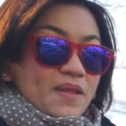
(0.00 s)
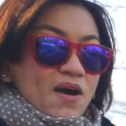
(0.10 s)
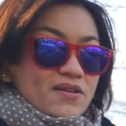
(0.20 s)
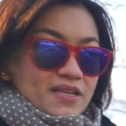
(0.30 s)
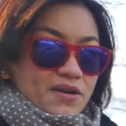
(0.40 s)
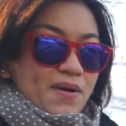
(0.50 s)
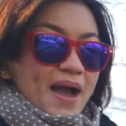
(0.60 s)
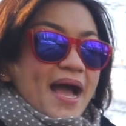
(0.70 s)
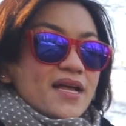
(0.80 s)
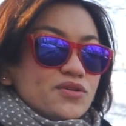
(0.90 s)
ออกเสียงว่า
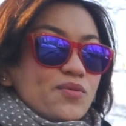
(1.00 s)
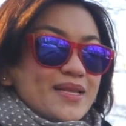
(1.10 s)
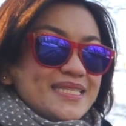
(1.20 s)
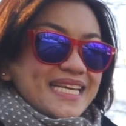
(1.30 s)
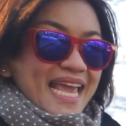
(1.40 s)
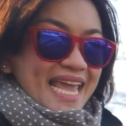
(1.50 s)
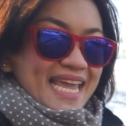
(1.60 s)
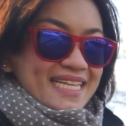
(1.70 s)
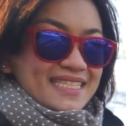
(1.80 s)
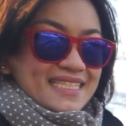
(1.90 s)

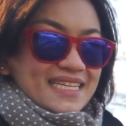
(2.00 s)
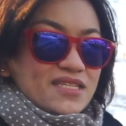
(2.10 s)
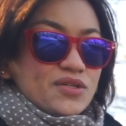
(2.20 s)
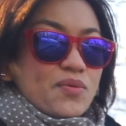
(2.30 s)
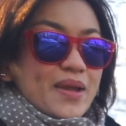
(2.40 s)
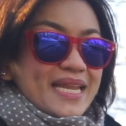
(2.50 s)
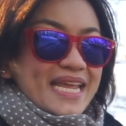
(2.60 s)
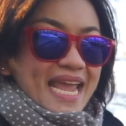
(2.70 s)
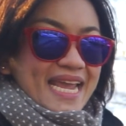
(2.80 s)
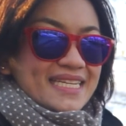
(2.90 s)
twenty-eight
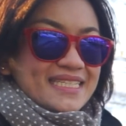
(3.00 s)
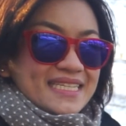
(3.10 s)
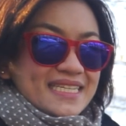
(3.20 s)
twenty-eight